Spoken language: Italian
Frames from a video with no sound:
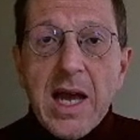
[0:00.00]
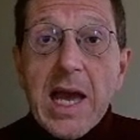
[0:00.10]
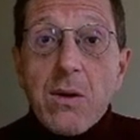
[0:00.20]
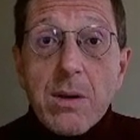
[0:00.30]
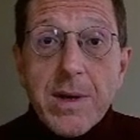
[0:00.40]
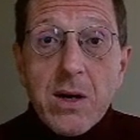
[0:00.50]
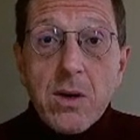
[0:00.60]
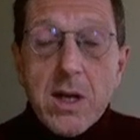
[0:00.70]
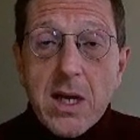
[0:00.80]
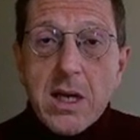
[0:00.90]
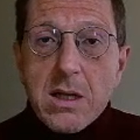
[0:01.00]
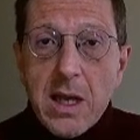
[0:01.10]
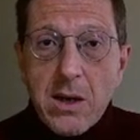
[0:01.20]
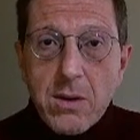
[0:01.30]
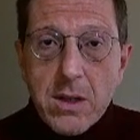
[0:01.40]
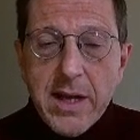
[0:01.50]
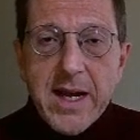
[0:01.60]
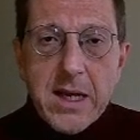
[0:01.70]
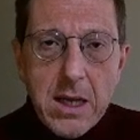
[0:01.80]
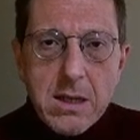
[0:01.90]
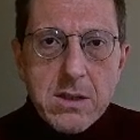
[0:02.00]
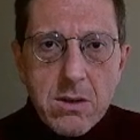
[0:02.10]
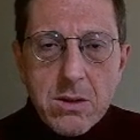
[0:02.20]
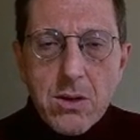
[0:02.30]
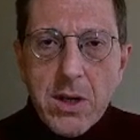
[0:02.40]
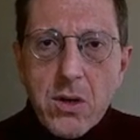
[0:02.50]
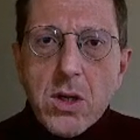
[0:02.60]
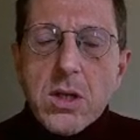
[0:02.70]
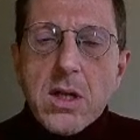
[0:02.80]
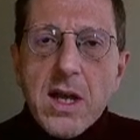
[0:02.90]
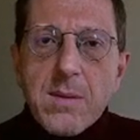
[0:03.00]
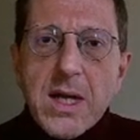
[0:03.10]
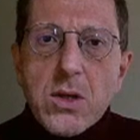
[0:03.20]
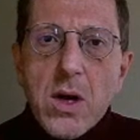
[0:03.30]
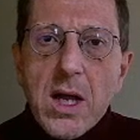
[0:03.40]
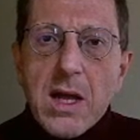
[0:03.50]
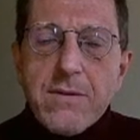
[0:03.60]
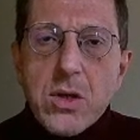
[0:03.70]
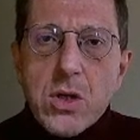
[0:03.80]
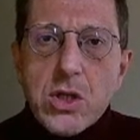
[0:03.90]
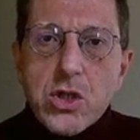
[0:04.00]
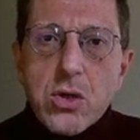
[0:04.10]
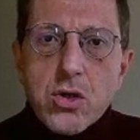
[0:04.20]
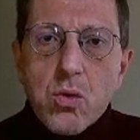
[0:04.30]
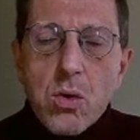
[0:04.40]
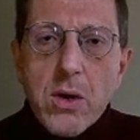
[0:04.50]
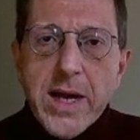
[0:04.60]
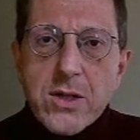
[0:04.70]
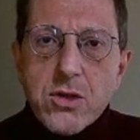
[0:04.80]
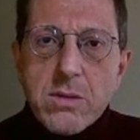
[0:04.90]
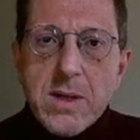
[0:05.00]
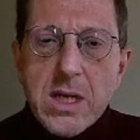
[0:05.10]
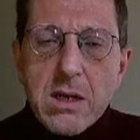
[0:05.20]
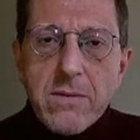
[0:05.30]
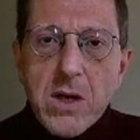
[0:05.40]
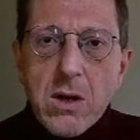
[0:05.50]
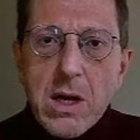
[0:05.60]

è una parola che ti ricorderai e se non te lo ricordi ti rimando alla video lezione su Lorenzo il Magnifico,